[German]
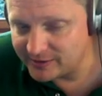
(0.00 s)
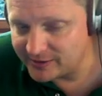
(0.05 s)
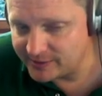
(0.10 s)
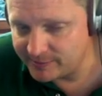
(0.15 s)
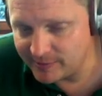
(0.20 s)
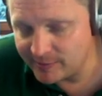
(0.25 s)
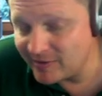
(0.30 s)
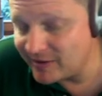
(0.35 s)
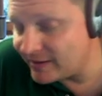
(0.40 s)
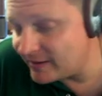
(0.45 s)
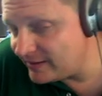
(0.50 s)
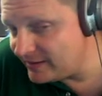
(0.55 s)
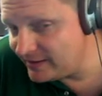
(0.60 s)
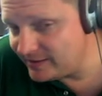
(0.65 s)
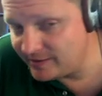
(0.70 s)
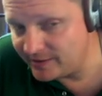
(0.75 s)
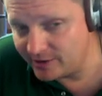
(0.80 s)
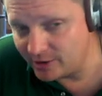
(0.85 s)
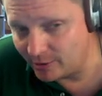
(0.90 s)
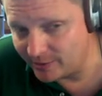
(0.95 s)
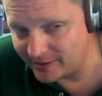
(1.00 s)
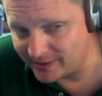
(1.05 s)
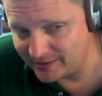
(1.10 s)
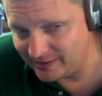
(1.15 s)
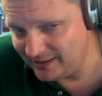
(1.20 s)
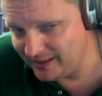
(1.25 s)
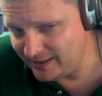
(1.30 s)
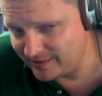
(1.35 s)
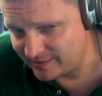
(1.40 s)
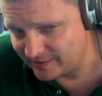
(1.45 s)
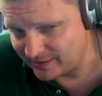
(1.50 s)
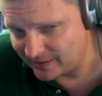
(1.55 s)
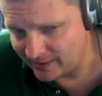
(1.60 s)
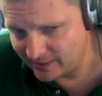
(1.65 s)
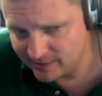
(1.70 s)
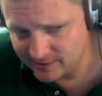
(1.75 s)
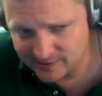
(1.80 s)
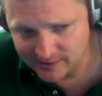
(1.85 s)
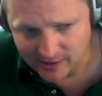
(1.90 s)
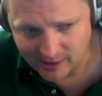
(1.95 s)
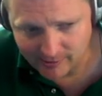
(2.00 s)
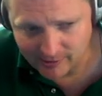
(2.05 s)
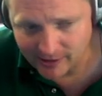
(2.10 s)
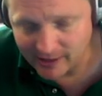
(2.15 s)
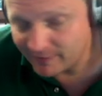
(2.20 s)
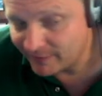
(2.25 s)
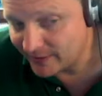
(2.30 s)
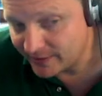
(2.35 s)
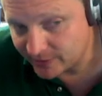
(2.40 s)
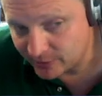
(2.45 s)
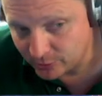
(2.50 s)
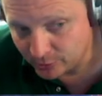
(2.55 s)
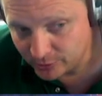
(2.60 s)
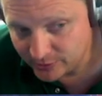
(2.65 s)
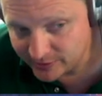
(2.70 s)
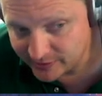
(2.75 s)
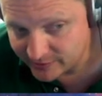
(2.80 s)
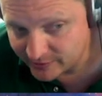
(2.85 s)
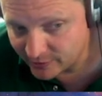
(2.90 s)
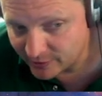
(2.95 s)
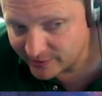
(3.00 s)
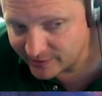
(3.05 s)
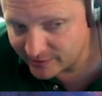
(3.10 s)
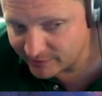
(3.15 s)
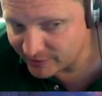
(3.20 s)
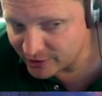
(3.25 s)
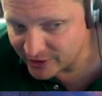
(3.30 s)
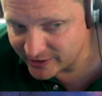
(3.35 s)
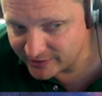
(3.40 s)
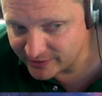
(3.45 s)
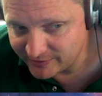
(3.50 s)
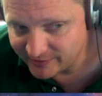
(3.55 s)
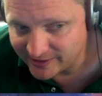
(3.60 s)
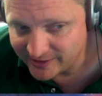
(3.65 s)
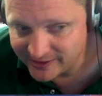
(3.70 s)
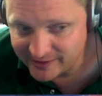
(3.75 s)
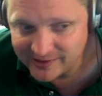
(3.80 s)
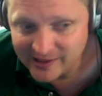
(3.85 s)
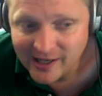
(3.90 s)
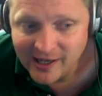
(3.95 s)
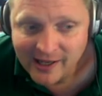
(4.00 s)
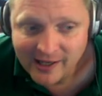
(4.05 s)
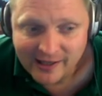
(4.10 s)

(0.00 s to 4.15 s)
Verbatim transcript: Ich bin mir nicht sicher, ob er ihn gelesen hat, aber er fand ihn gut, sonst hätte er ihn wahrscheinlich nicht verlinkt.